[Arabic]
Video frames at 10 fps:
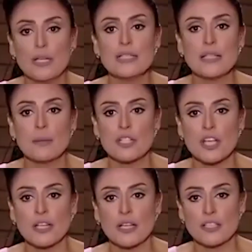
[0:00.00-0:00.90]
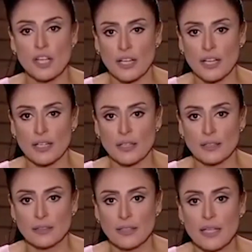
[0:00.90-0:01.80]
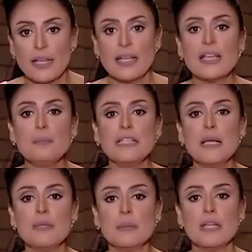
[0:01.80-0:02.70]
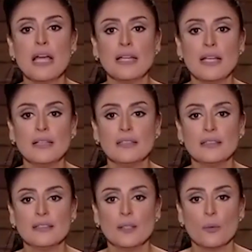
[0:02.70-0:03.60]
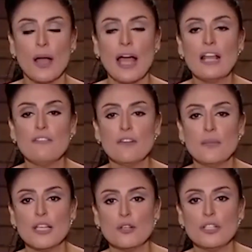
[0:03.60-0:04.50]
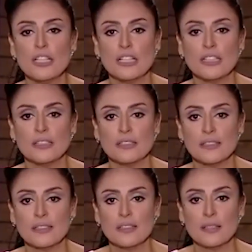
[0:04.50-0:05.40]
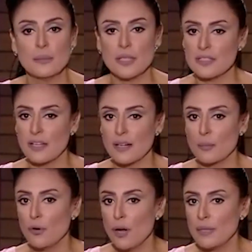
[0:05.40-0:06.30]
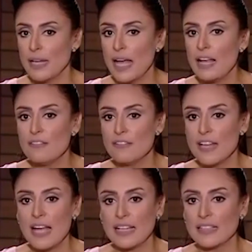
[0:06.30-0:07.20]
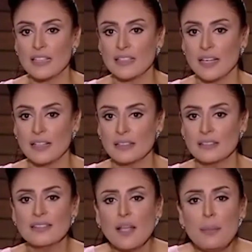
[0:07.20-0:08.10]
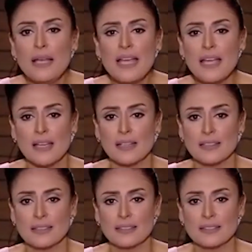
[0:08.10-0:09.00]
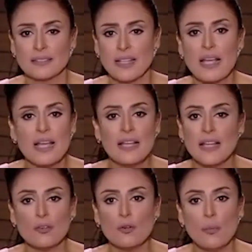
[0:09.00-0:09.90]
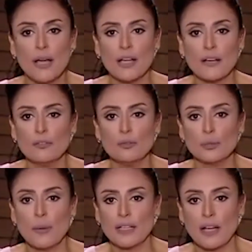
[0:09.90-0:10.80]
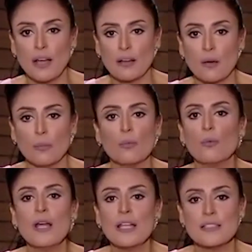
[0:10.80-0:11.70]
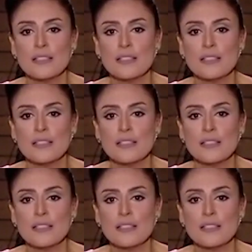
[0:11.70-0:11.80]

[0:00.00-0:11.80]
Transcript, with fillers: ولسه المشاريع شغالة إيد بتبني من ناحية وألف مليون إيد بيسربوها من ألف ناحية تانية طب ليه؟ لأنهم ما يعرفوش معنى الحرام ولا